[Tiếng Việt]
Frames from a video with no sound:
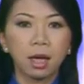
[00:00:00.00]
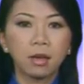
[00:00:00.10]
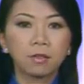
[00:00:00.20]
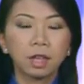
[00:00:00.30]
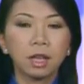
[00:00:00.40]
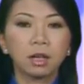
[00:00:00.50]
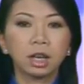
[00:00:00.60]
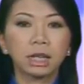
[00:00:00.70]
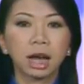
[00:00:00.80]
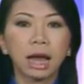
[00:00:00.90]
xây dựng
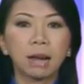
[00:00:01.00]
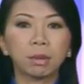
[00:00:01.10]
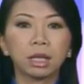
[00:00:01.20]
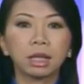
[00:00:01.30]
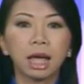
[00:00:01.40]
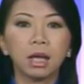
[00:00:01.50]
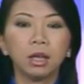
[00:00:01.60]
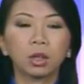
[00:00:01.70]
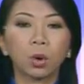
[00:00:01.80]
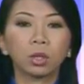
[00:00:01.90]
trang trại làm kinh tế
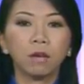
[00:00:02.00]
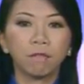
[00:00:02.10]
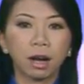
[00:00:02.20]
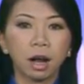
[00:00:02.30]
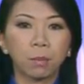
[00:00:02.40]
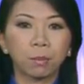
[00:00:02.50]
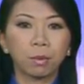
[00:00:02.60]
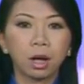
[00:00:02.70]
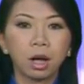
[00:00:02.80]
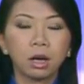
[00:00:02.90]
cho tổ chức phản động
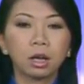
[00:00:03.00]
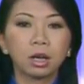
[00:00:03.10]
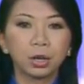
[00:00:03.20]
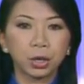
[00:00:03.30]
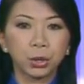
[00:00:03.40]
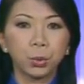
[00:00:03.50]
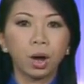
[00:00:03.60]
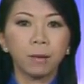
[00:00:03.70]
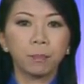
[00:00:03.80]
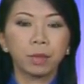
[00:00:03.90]
lực lượng cứu
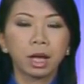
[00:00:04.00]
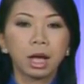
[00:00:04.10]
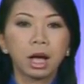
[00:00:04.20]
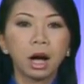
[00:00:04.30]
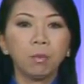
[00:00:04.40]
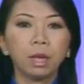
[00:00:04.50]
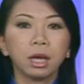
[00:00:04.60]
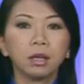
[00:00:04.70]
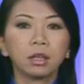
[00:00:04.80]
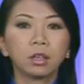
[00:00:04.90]
quốc. Ông
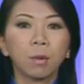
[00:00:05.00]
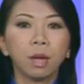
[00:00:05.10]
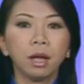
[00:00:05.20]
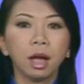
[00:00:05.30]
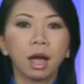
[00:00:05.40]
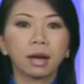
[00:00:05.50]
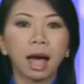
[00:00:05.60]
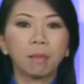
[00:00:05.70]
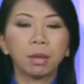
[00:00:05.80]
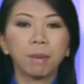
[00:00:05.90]
Diễn được cho biết
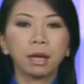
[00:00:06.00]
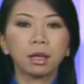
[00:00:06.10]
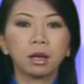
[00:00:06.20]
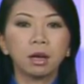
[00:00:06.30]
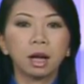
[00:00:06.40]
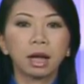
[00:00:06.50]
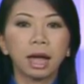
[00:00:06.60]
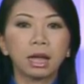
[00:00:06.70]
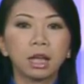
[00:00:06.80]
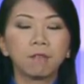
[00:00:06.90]
đã bị bắt giữ
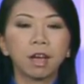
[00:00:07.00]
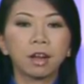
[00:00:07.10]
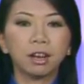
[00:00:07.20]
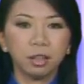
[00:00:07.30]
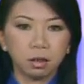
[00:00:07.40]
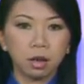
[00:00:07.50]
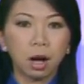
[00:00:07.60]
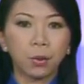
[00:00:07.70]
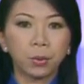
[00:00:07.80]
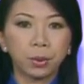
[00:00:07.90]
ngay khi về đến cửa
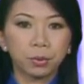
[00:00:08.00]
khẩu.